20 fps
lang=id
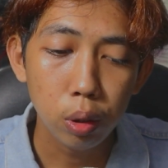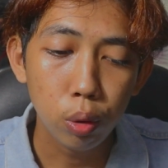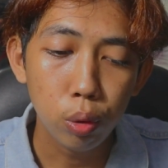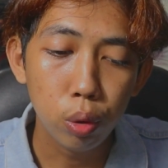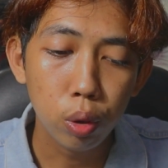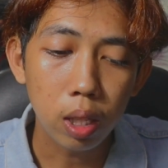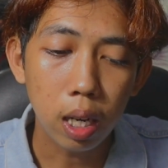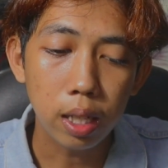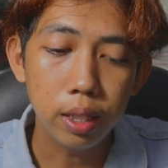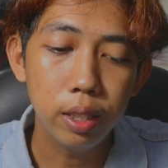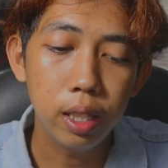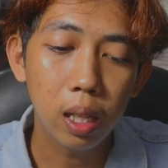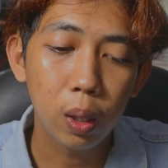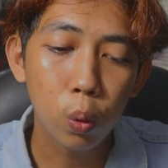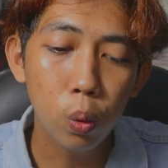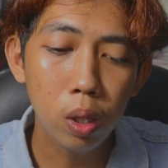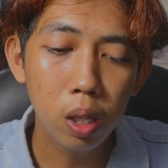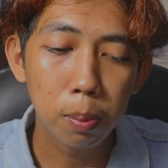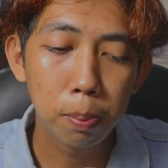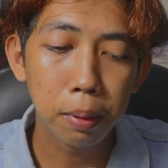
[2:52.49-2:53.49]
Jujur aja
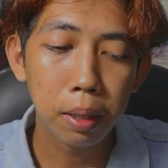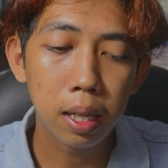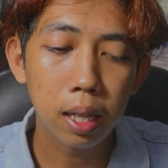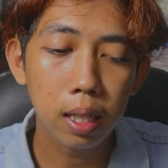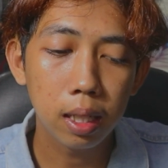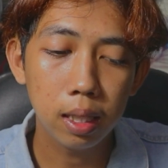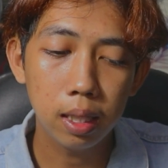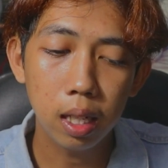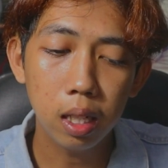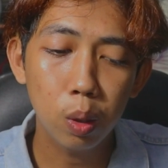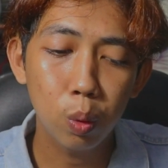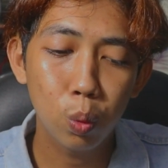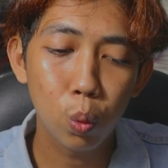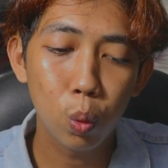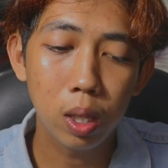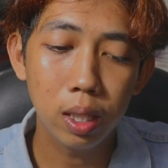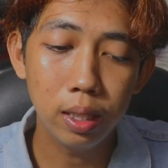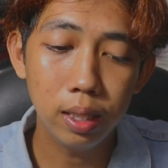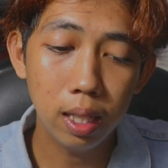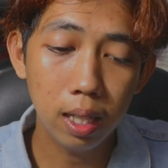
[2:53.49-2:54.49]
aku nggak pernah lihat
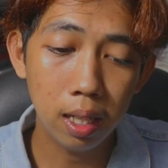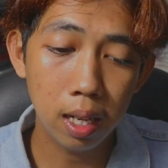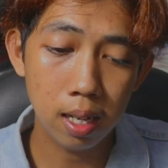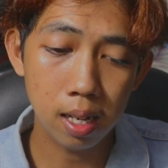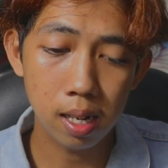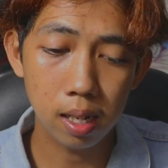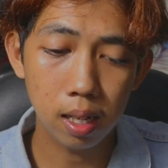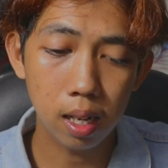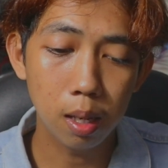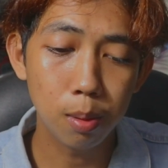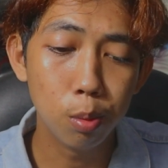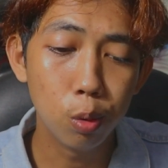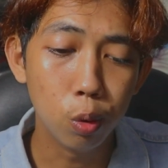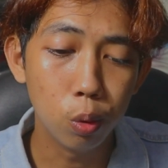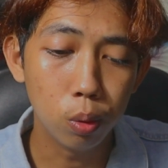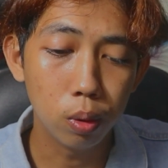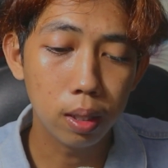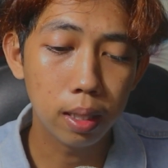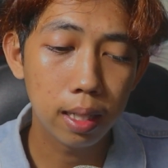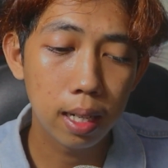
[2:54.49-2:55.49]
wajah kakak
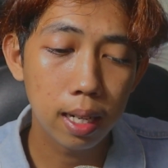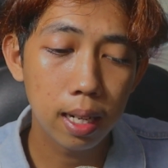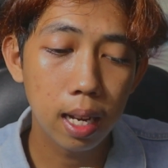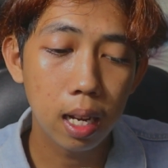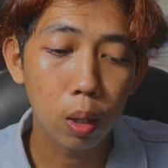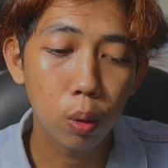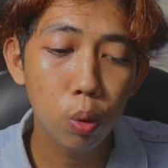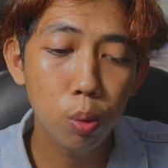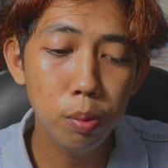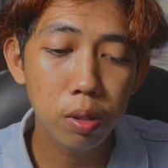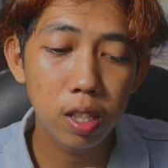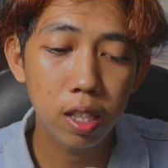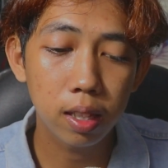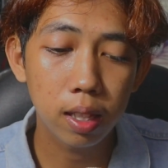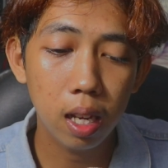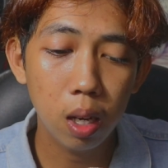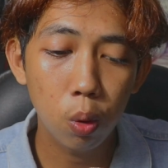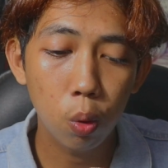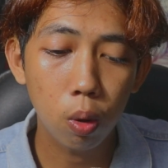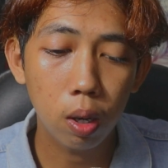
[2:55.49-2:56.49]
kamu dan aku bisa
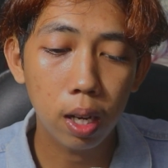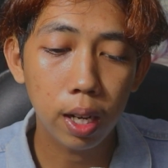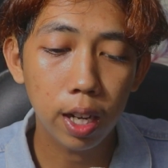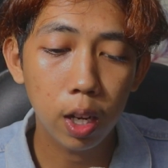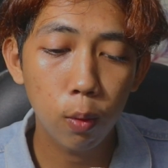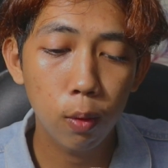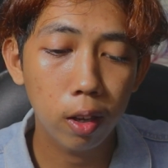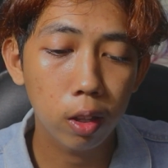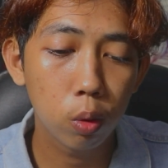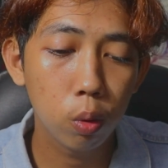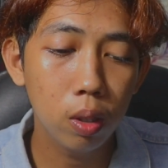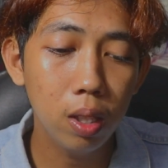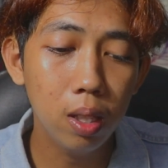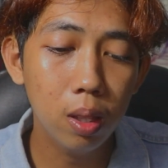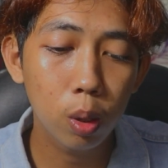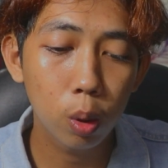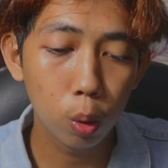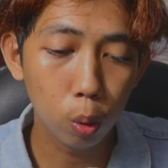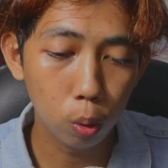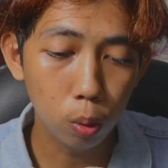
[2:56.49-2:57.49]
tahu karena waktu
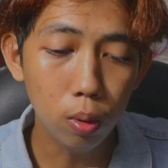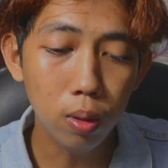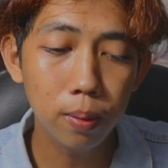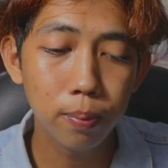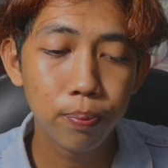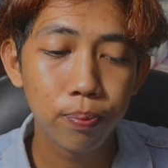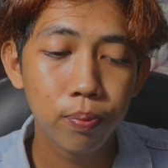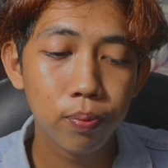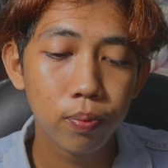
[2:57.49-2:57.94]
itu